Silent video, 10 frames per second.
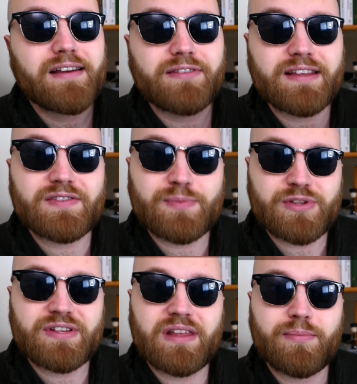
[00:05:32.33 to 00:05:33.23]
wina
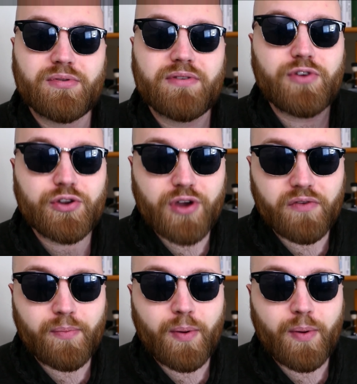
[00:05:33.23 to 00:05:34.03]
wzmocnione były wyjątkowo